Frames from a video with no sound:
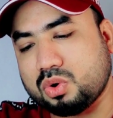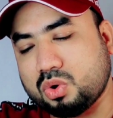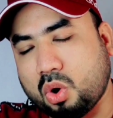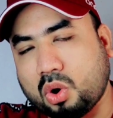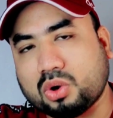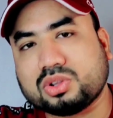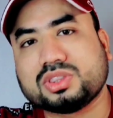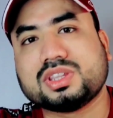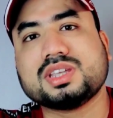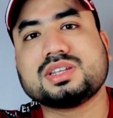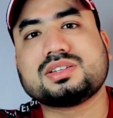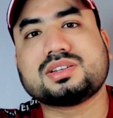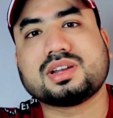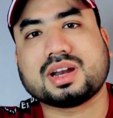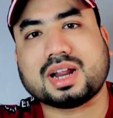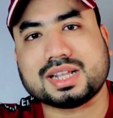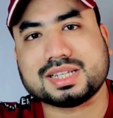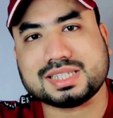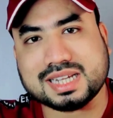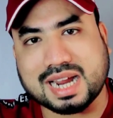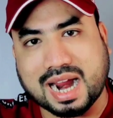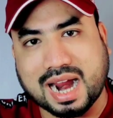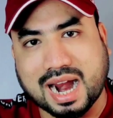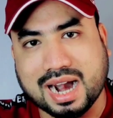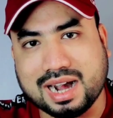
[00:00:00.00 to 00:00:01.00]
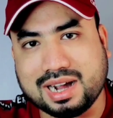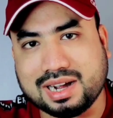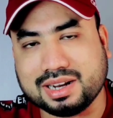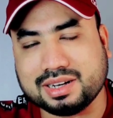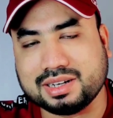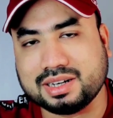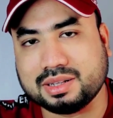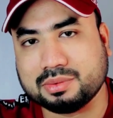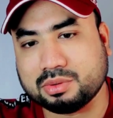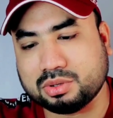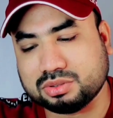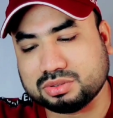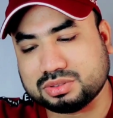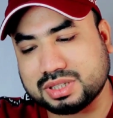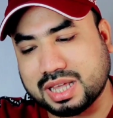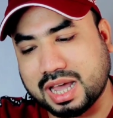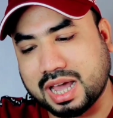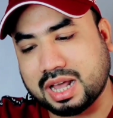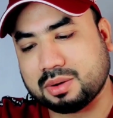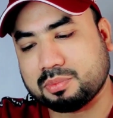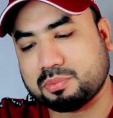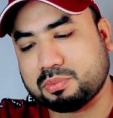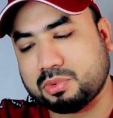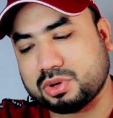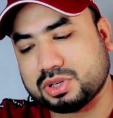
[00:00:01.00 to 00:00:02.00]
নর্থ ইস্টের কাছে হারলেন এবং
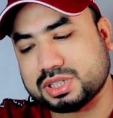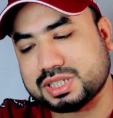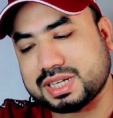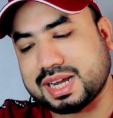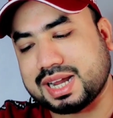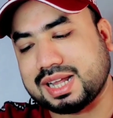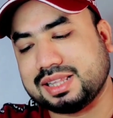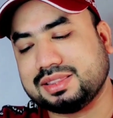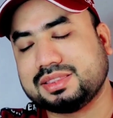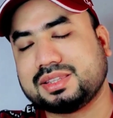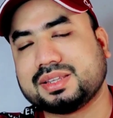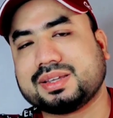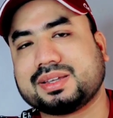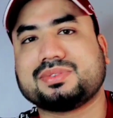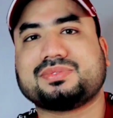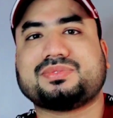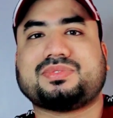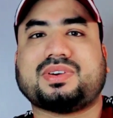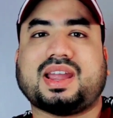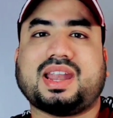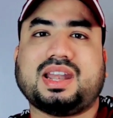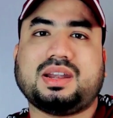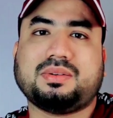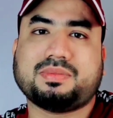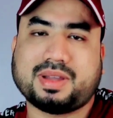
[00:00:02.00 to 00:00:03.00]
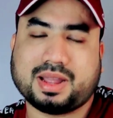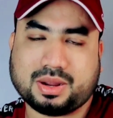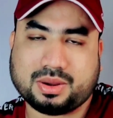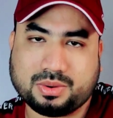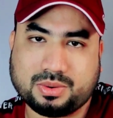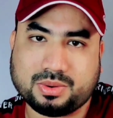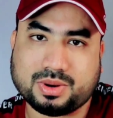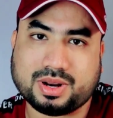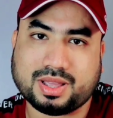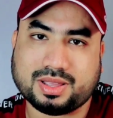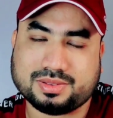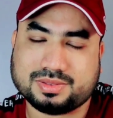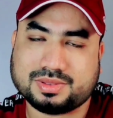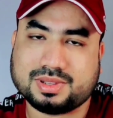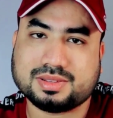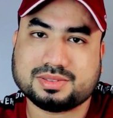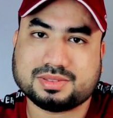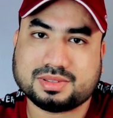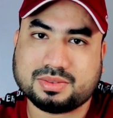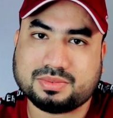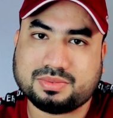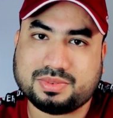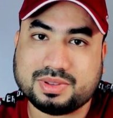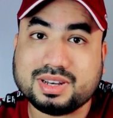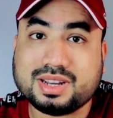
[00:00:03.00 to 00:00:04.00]
তারপর সেখান থেকে ফাইট ব্যাক করে আস্তে
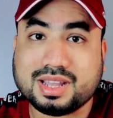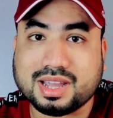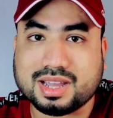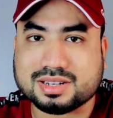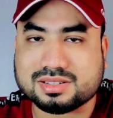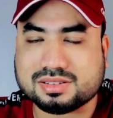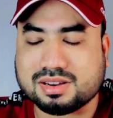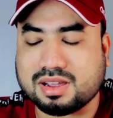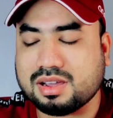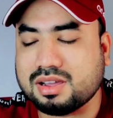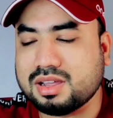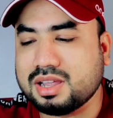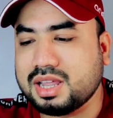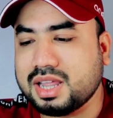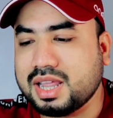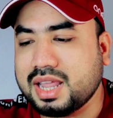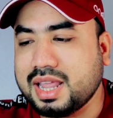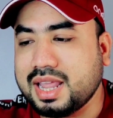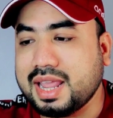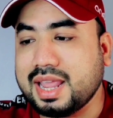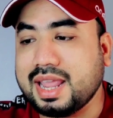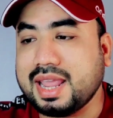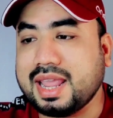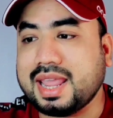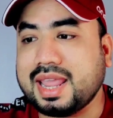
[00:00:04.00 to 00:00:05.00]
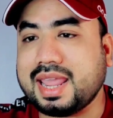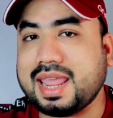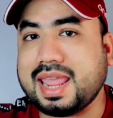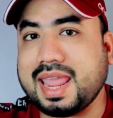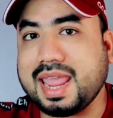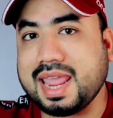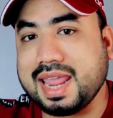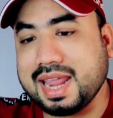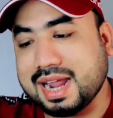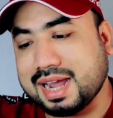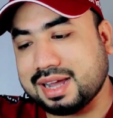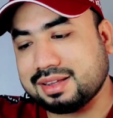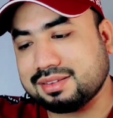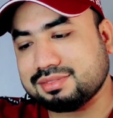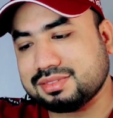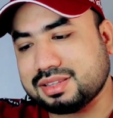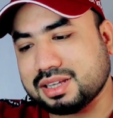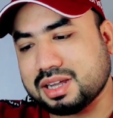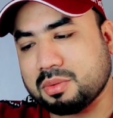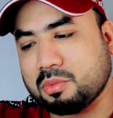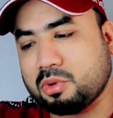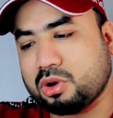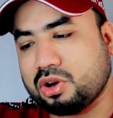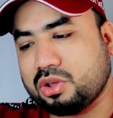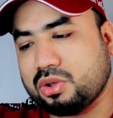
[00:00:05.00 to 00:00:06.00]
আস্তে ফিরে আসা এইখান
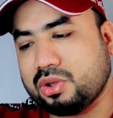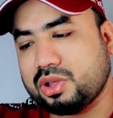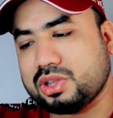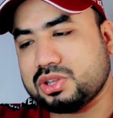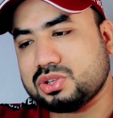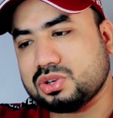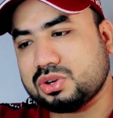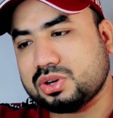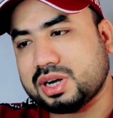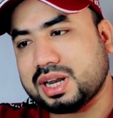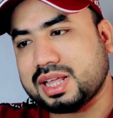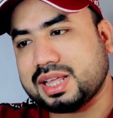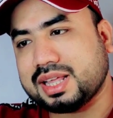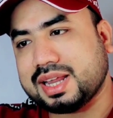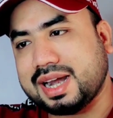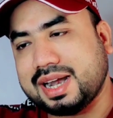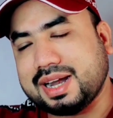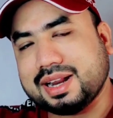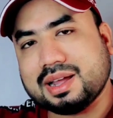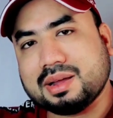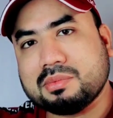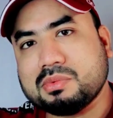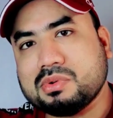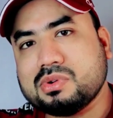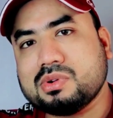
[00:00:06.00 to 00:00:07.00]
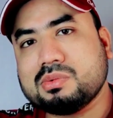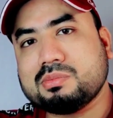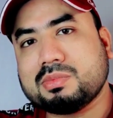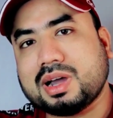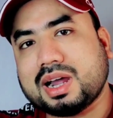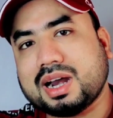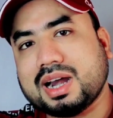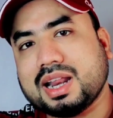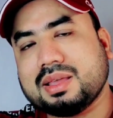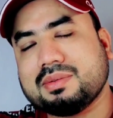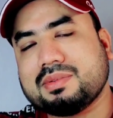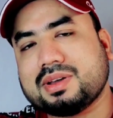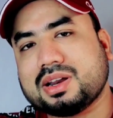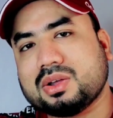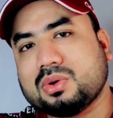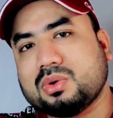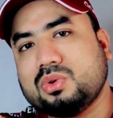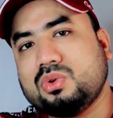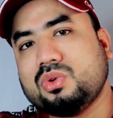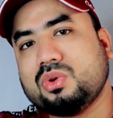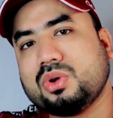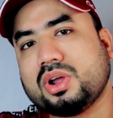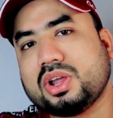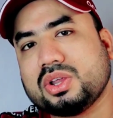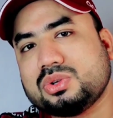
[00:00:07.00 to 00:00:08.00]
থেকে মনে হয়েছিল না এটাকে মোহনবাগান এবারে
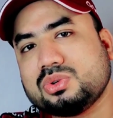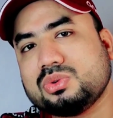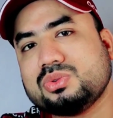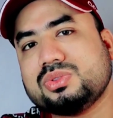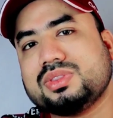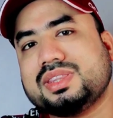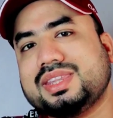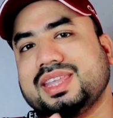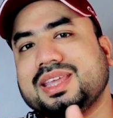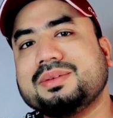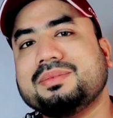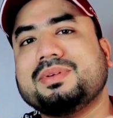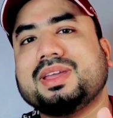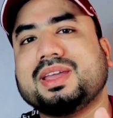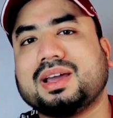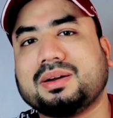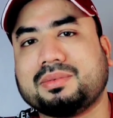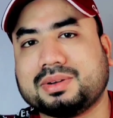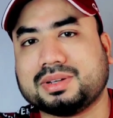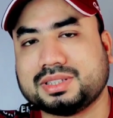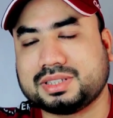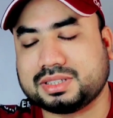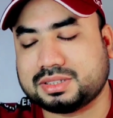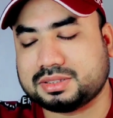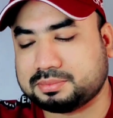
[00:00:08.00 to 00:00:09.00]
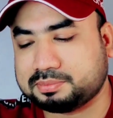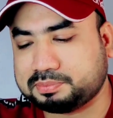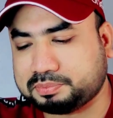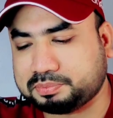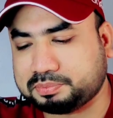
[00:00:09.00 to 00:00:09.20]
অন্য কিছু দেবে আমাদের